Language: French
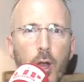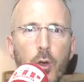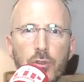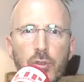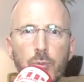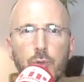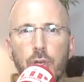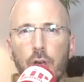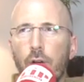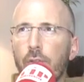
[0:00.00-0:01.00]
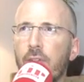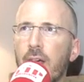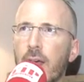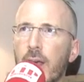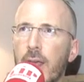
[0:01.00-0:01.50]
l'ensemble du corps
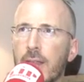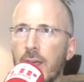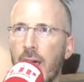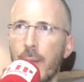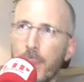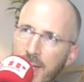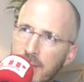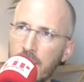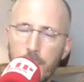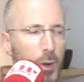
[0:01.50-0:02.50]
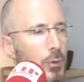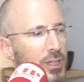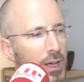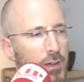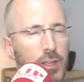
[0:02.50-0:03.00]
va être impacté par le
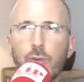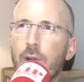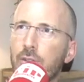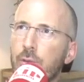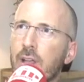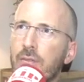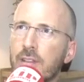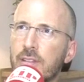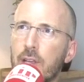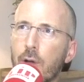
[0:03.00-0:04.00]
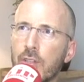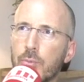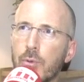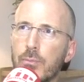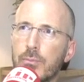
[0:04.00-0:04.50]
travail sur la zone réflexe qui
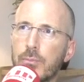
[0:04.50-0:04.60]
correspond.